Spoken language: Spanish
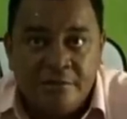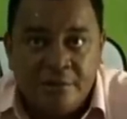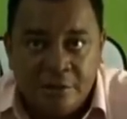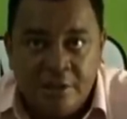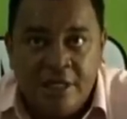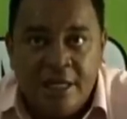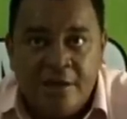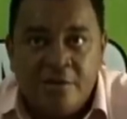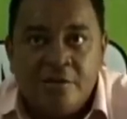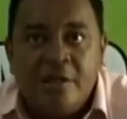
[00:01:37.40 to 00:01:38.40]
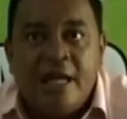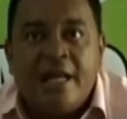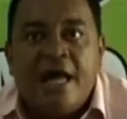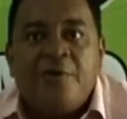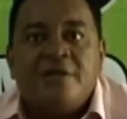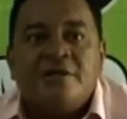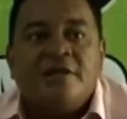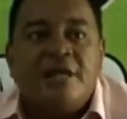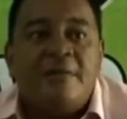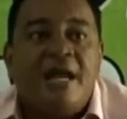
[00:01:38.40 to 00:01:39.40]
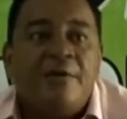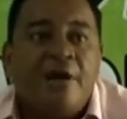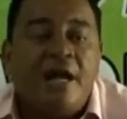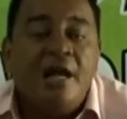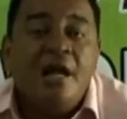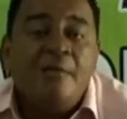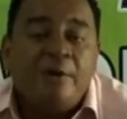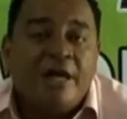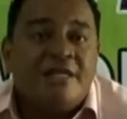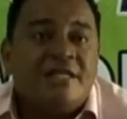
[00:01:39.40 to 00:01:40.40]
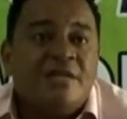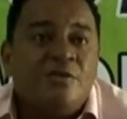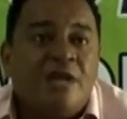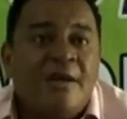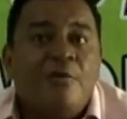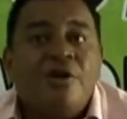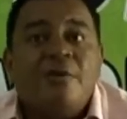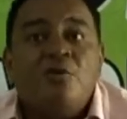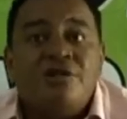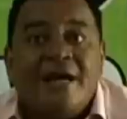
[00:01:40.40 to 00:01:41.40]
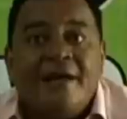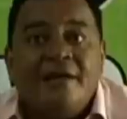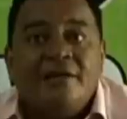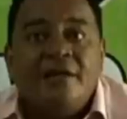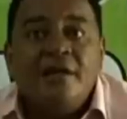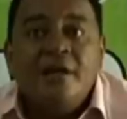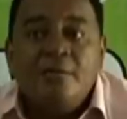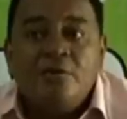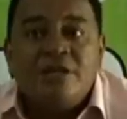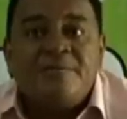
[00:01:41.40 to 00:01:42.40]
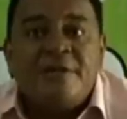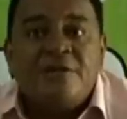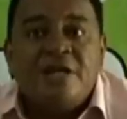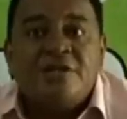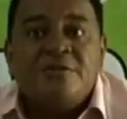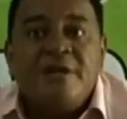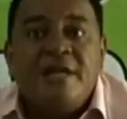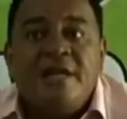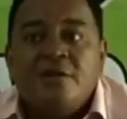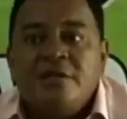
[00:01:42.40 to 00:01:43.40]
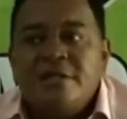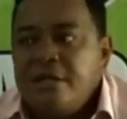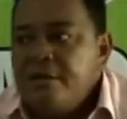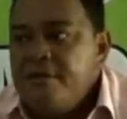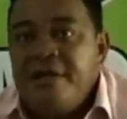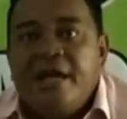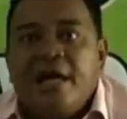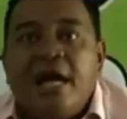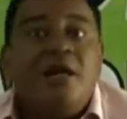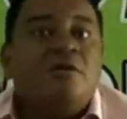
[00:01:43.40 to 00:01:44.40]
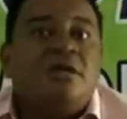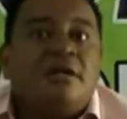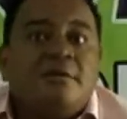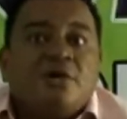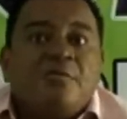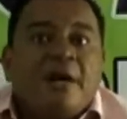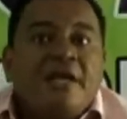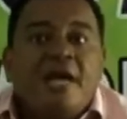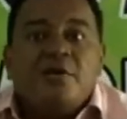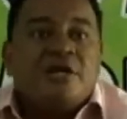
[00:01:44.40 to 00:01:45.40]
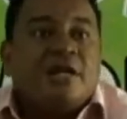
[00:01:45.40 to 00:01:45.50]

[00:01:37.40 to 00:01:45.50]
Yo le hago, le aclaro esto, el tema laboral, porque ese ha sido un clamor de mucha gente. Muchas personas nos vienen y nos dicen, y vienen acá, inclusive tenemos compañeros